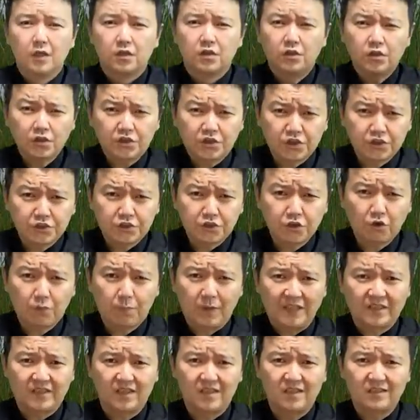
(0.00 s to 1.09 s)
그 실제로
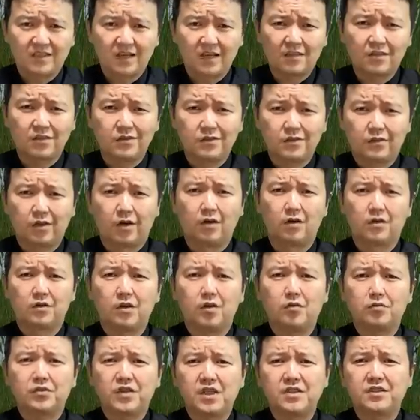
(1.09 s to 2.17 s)
발생한 사건을
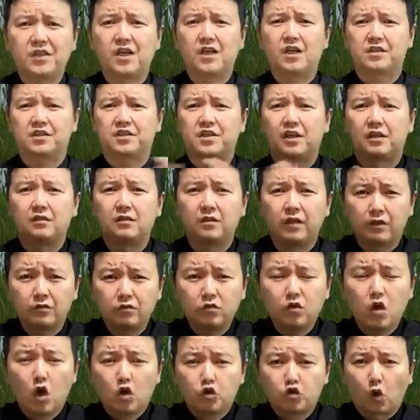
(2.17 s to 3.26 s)
더더욱 생생하게
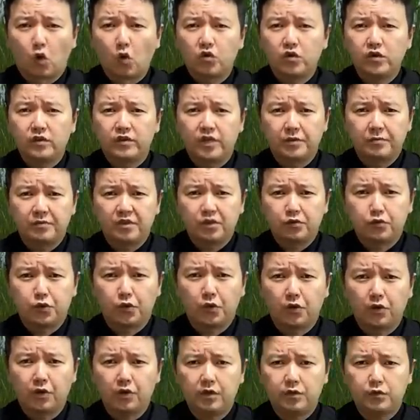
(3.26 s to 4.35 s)
살려내는 종일TV
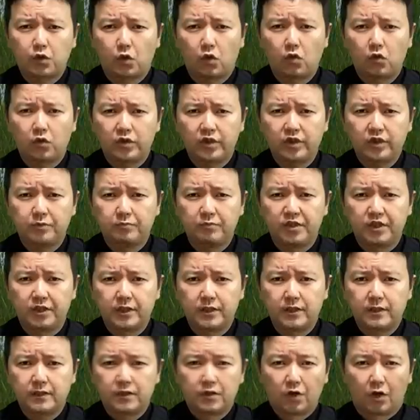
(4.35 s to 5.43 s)
최종일입니다.
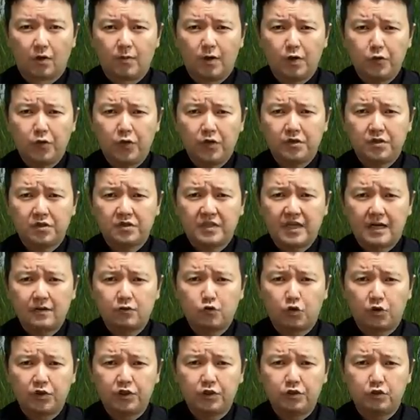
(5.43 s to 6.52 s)
저번 회에서
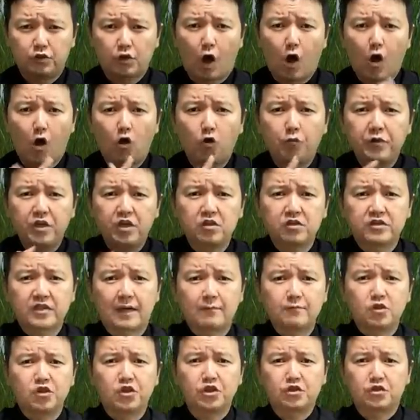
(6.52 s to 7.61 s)
짱조리는 다오밍을
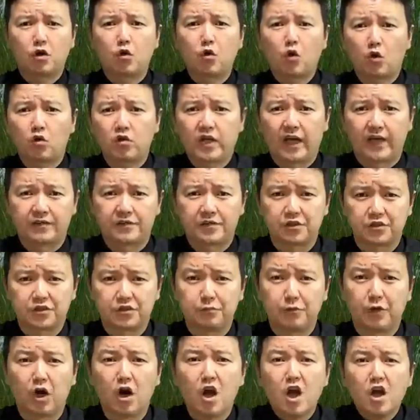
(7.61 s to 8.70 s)
잡는 데 성공을
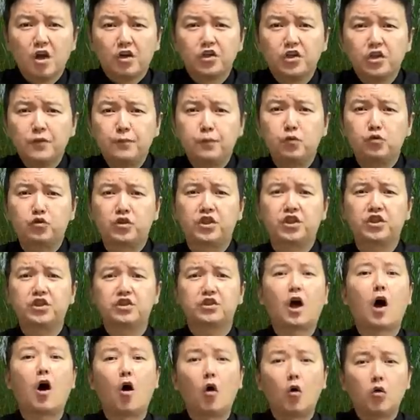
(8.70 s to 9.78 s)
했었으며 그의 부친이
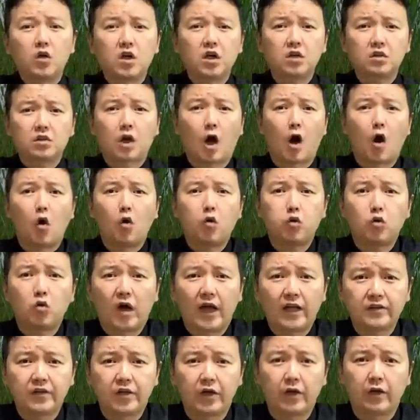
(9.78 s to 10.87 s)
다오커
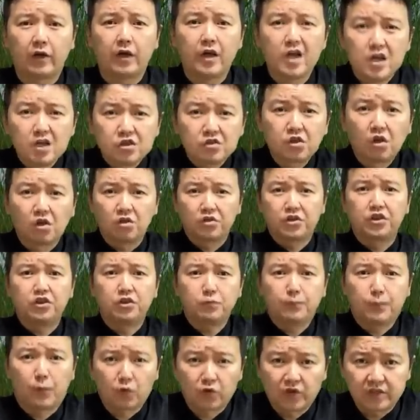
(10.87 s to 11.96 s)
다오후한테
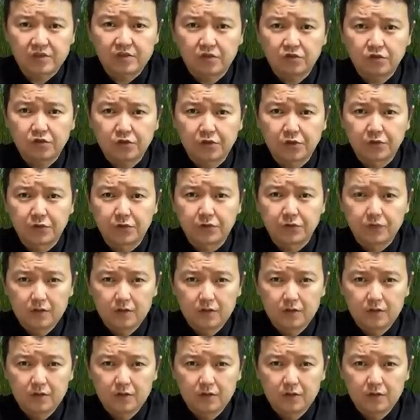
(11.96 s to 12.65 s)
서신을 보냈었는데요.